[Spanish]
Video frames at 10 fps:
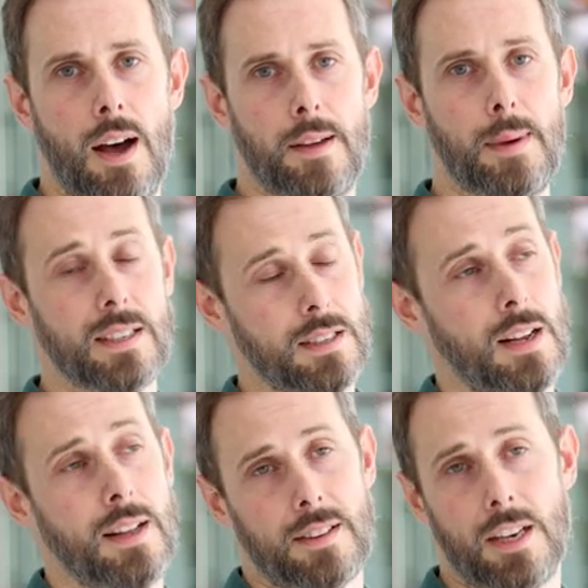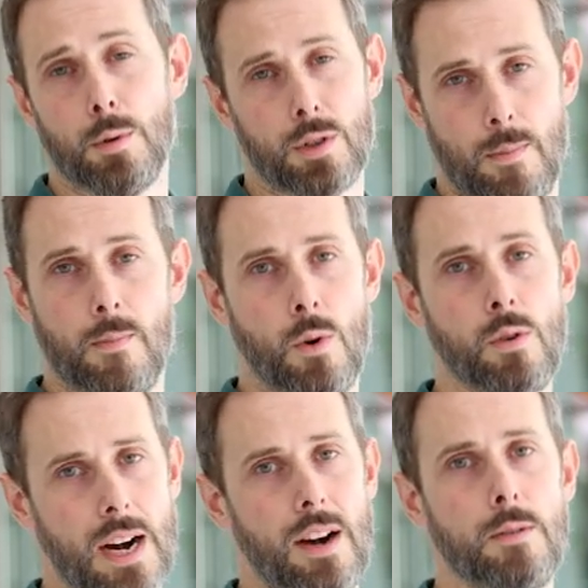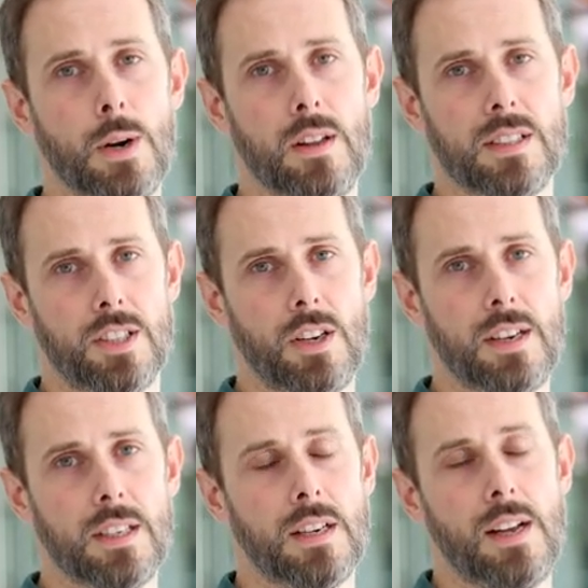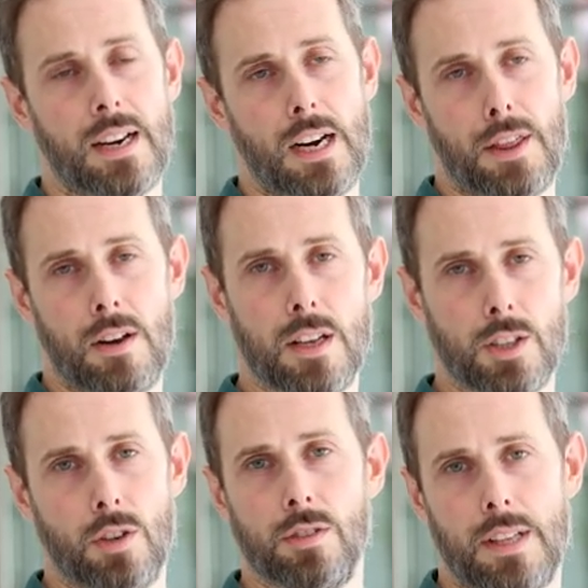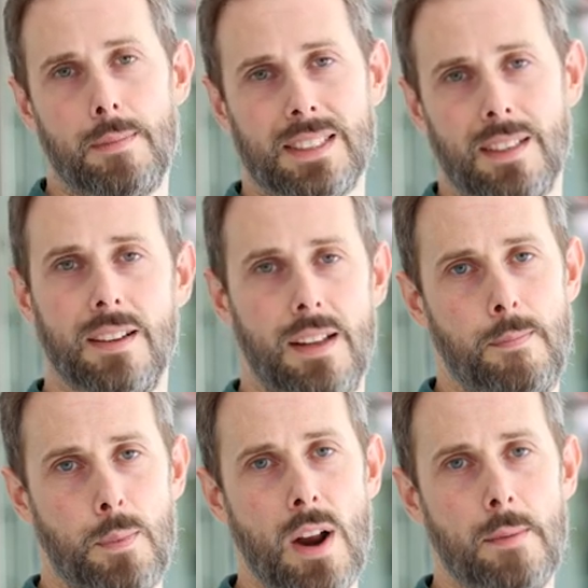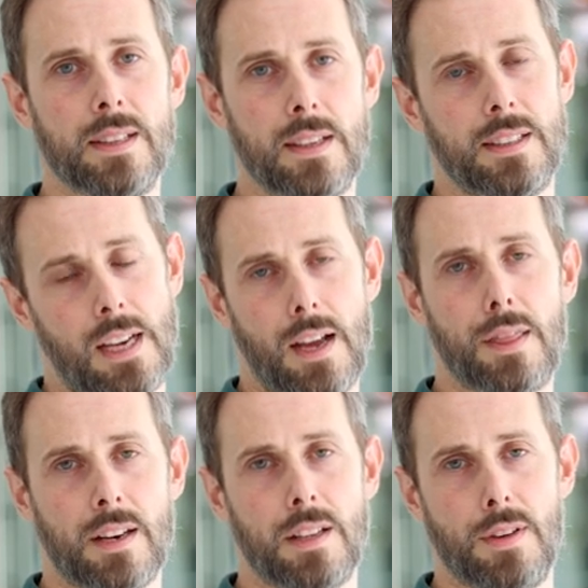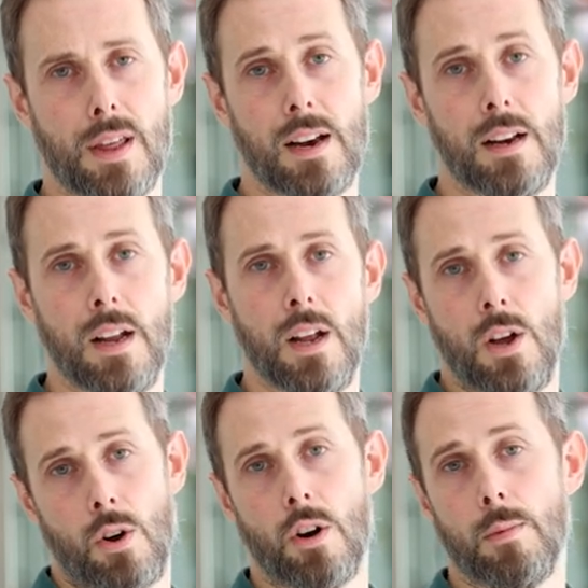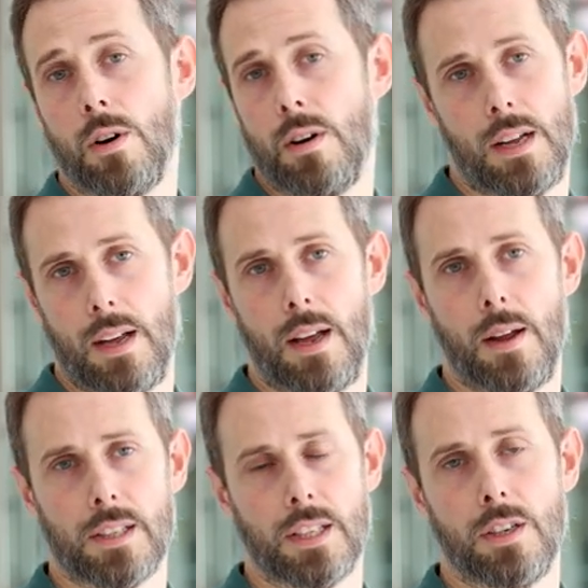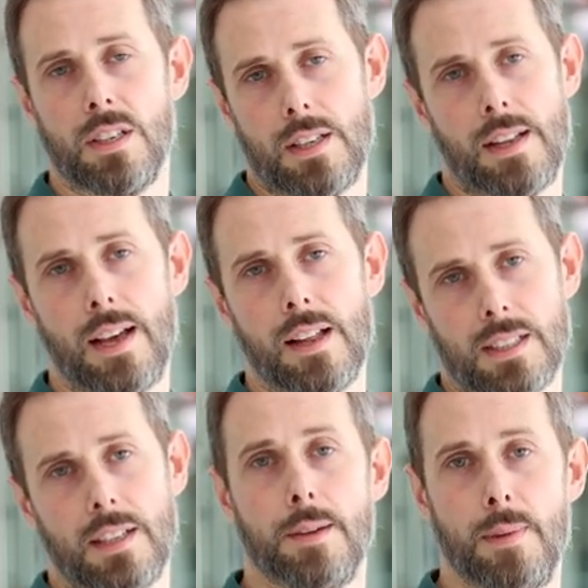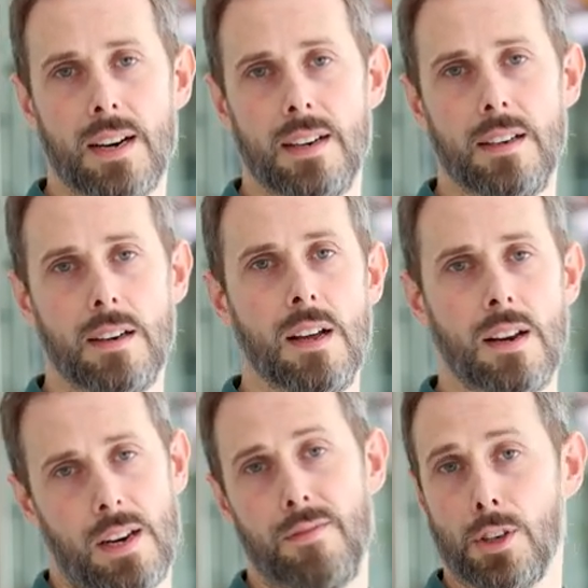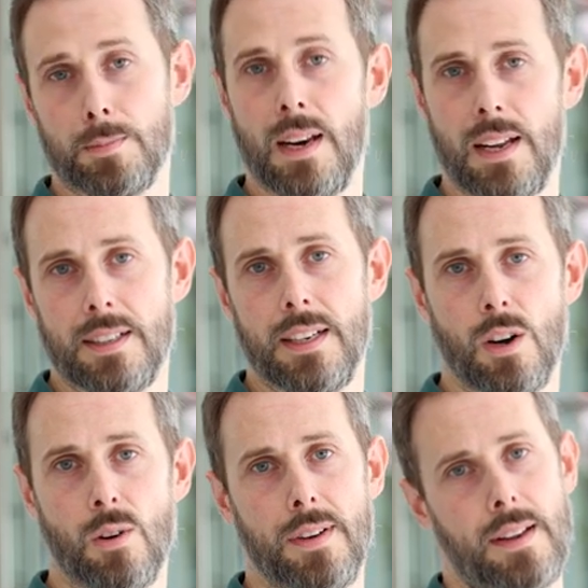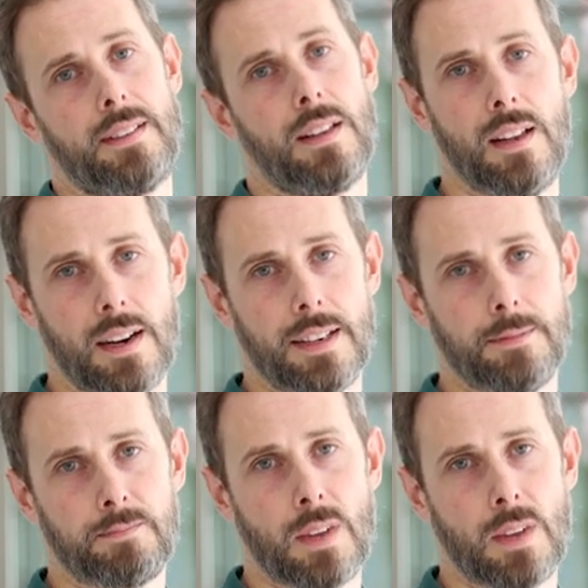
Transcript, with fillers: Además, tenemos un gran número de sesiones relacionadas con temas eh, puramente de inteligencia artificial, como eh, sesiones dedicadas a Deep Learning, Reinforcement Learning o Federated Learning.